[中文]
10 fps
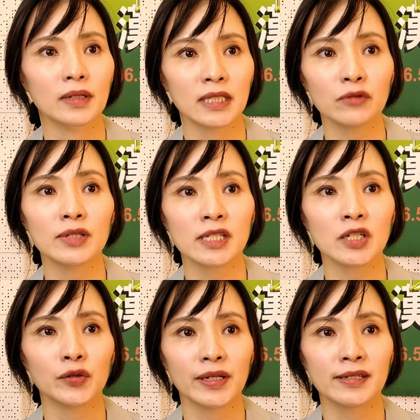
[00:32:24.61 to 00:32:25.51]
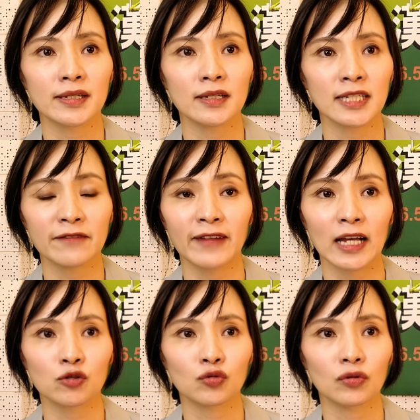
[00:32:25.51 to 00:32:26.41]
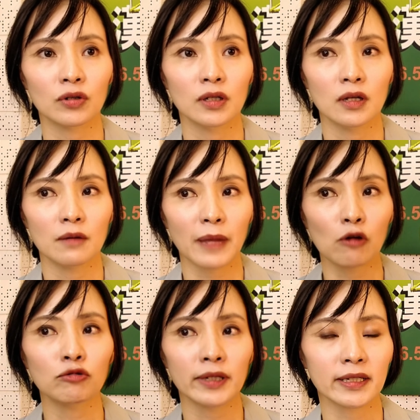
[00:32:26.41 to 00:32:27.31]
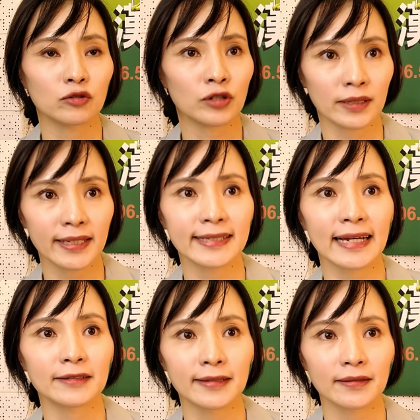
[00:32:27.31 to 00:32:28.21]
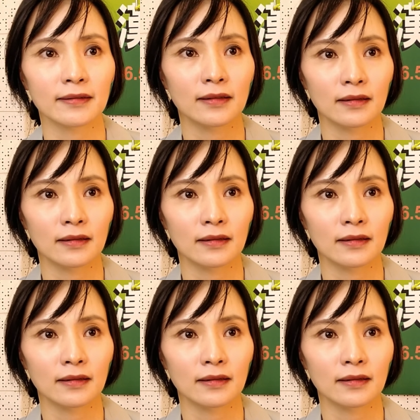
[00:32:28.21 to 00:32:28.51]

新闻自由也是宪法所保护的一个权利，这样子。